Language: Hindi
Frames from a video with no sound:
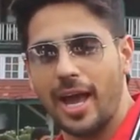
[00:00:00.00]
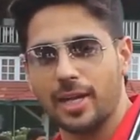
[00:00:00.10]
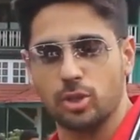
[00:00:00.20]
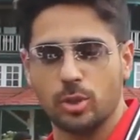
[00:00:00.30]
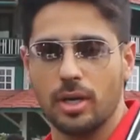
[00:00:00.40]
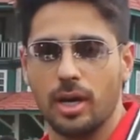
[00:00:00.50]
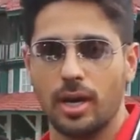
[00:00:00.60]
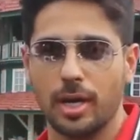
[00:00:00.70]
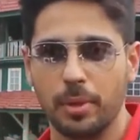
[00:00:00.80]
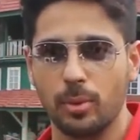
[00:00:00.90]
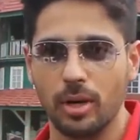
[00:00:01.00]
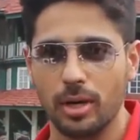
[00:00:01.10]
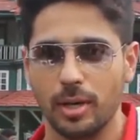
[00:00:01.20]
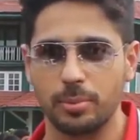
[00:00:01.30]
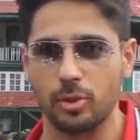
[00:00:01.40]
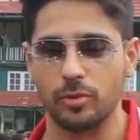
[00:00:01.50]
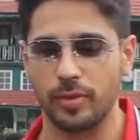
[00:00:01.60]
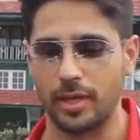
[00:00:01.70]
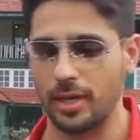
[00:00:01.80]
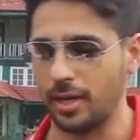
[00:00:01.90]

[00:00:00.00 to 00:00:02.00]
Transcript: एक्चुअल रग्बी वर्ल्ड कप ट्रॉफी